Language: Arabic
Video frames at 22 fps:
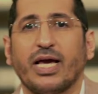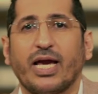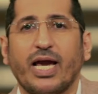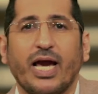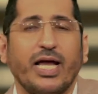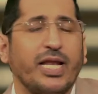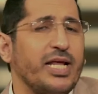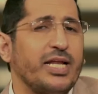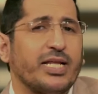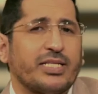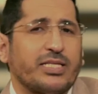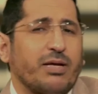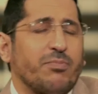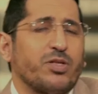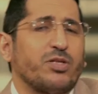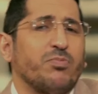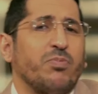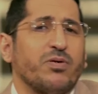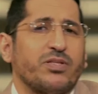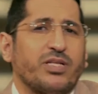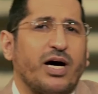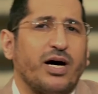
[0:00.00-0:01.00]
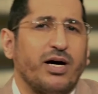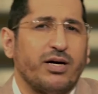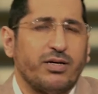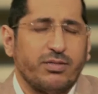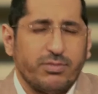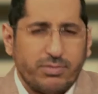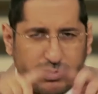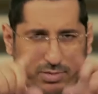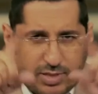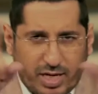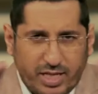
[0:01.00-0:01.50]
خلينا طب اضبطها
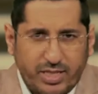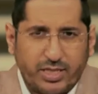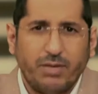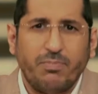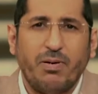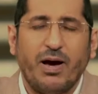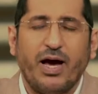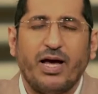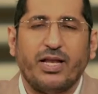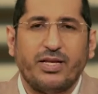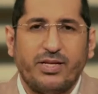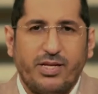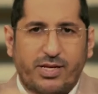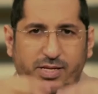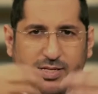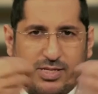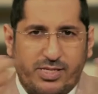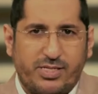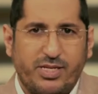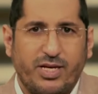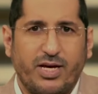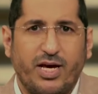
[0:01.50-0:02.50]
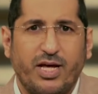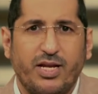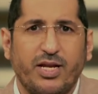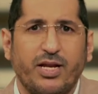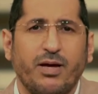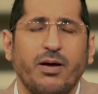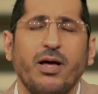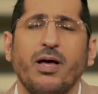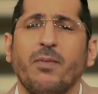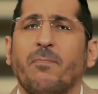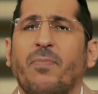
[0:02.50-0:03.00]
رتبها لنا نسقها
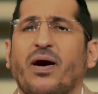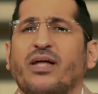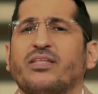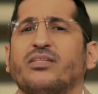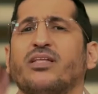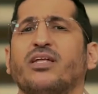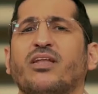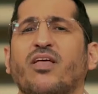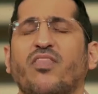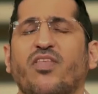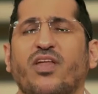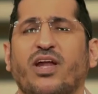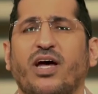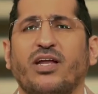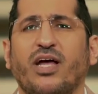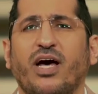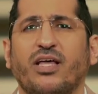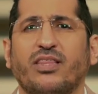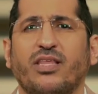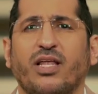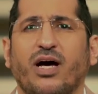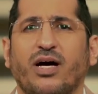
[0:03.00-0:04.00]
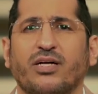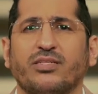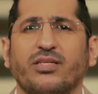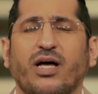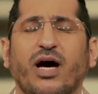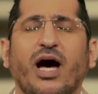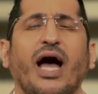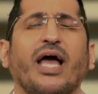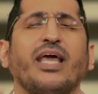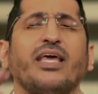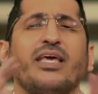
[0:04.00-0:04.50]
لنا بغض النظر عن هذه
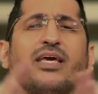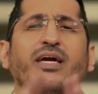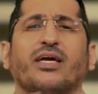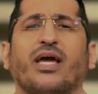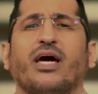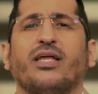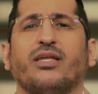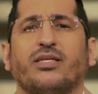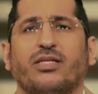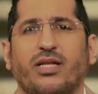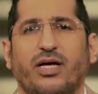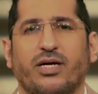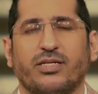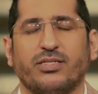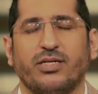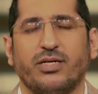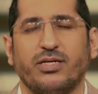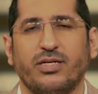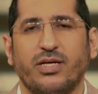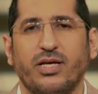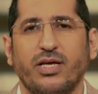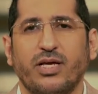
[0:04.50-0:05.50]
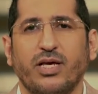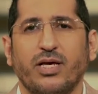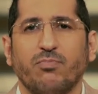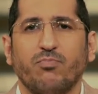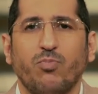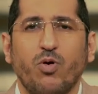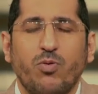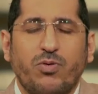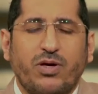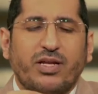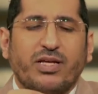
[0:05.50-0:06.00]
الأعضاء أيا كانت الأعضاء
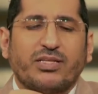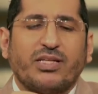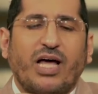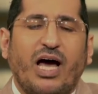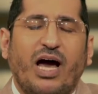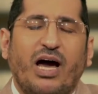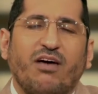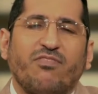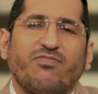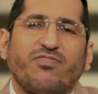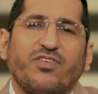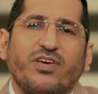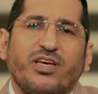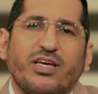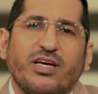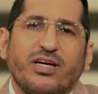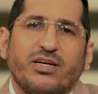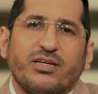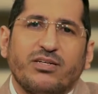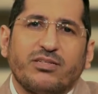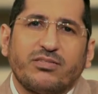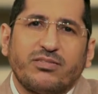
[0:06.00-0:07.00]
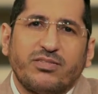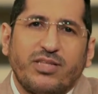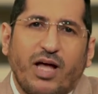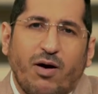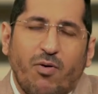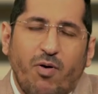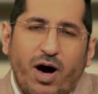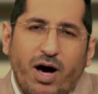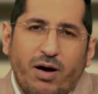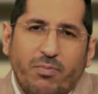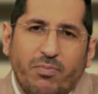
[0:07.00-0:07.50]
ممكن نضعها في
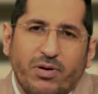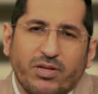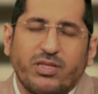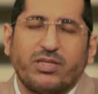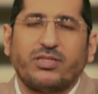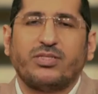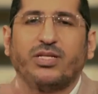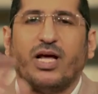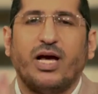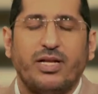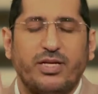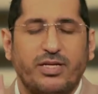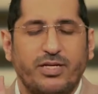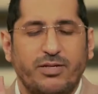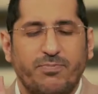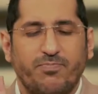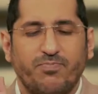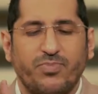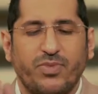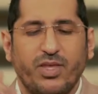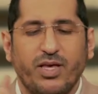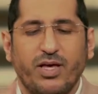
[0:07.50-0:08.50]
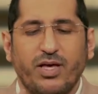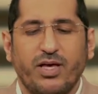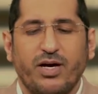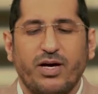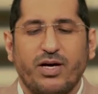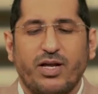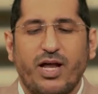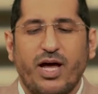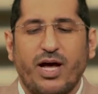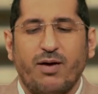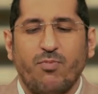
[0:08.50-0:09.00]
الضوابط التالية
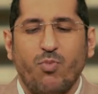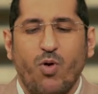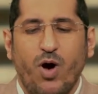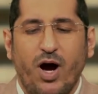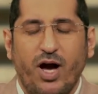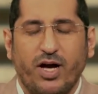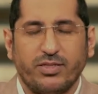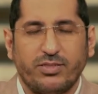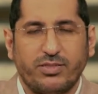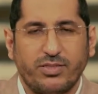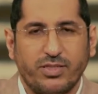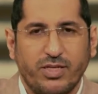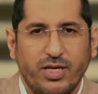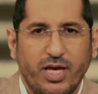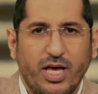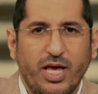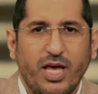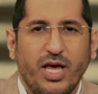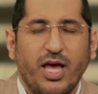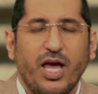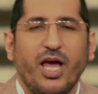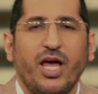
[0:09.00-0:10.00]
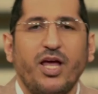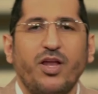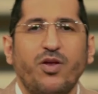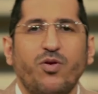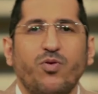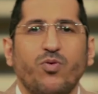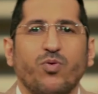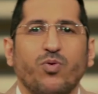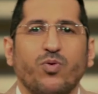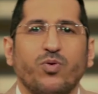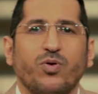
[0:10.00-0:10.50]
رقم واحد
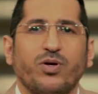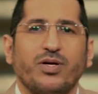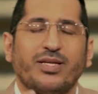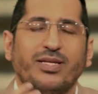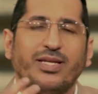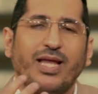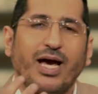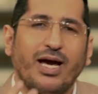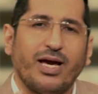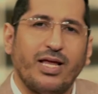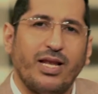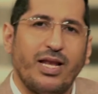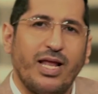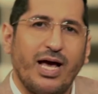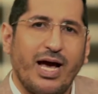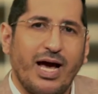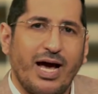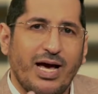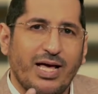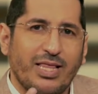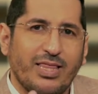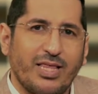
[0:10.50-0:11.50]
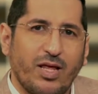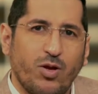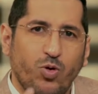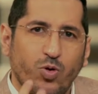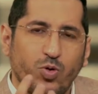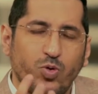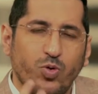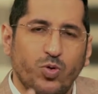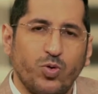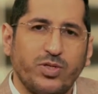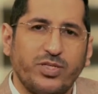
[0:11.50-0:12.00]
أنه نقل هذا
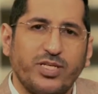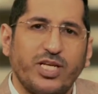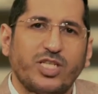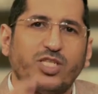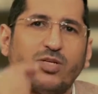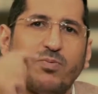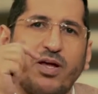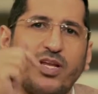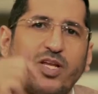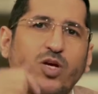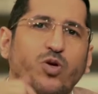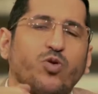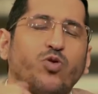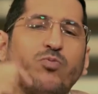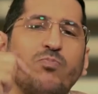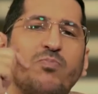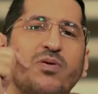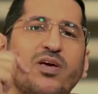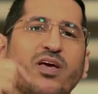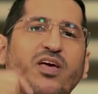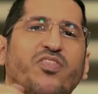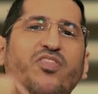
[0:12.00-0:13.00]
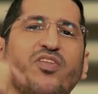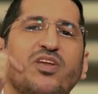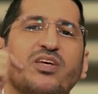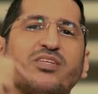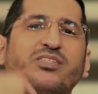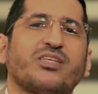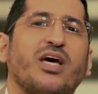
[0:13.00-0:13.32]
العضو يجب أن يكون بإذن